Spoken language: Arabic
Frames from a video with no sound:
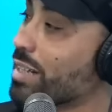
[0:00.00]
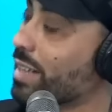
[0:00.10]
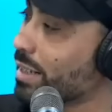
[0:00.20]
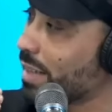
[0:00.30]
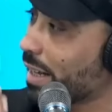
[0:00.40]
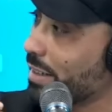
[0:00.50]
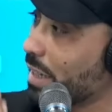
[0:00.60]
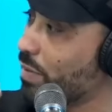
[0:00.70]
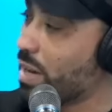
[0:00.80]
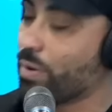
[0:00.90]
لتقنيه
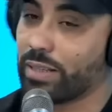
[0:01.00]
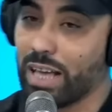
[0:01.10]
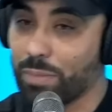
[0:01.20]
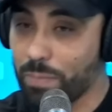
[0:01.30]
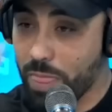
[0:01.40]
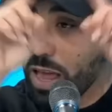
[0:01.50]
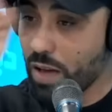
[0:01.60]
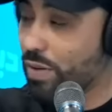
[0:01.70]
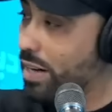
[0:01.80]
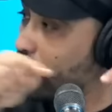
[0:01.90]
الفار وقت يعمل
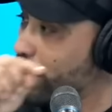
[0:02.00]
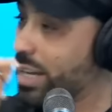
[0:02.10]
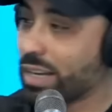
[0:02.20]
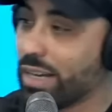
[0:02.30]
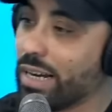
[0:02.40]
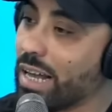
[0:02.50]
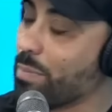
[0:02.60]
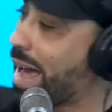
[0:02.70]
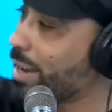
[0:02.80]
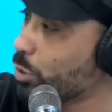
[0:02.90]
فار تشيك الا
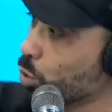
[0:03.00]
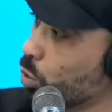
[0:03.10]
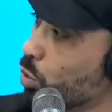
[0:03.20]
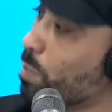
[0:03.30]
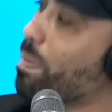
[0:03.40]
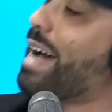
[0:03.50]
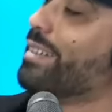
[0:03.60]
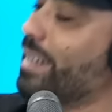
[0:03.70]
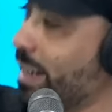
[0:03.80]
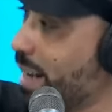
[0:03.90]
ما يعيطوا له
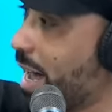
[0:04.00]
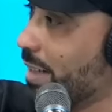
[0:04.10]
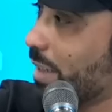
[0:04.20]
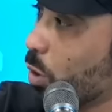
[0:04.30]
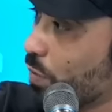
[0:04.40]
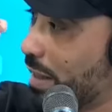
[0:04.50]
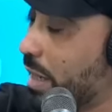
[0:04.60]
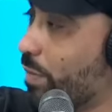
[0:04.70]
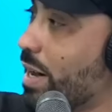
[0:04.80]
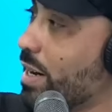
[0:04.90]
بعد الاعاده غرفه
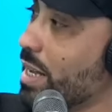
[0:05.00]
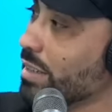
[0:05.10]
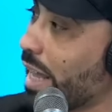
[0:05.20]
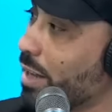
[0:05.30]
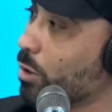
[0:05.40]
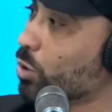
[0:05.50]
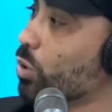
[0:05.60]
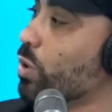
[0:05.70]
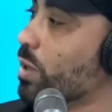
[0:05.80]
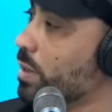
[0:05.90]
الفار معناها
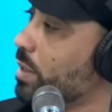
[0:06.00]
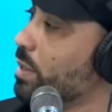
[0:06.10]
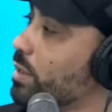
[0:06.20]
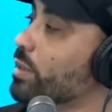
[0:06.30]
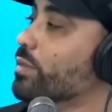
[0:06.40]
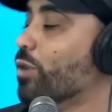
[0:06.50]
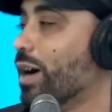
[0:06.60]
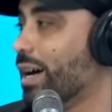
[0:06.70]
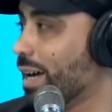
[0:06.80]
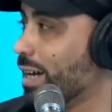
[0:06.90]
تبدا الفيديو
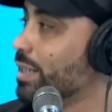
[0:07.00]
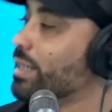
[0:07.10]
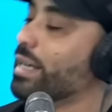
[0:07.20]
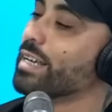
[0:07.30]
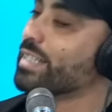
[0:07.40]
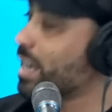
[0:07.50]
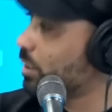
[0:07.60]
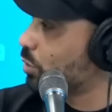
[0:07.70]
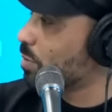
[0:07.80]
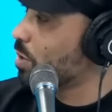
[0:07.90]
حاضره ويقولوا له هاي
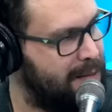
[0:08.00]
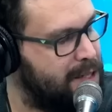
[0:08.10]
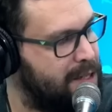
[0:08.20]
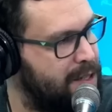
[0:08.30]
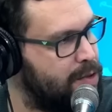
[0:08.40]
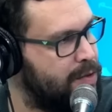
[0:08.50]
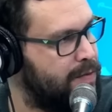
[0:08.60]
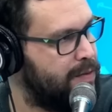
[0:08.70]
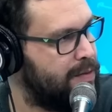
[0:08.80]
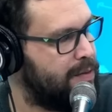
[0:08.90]
حاضره يمشي يشوف
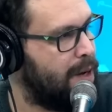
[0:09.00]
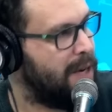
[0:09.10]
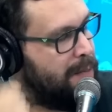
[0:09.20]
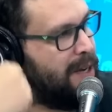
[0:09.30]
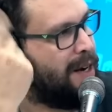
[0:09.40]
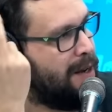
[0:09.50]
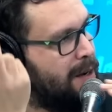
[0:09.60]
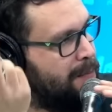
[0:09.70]
يعطيك الصحه البارح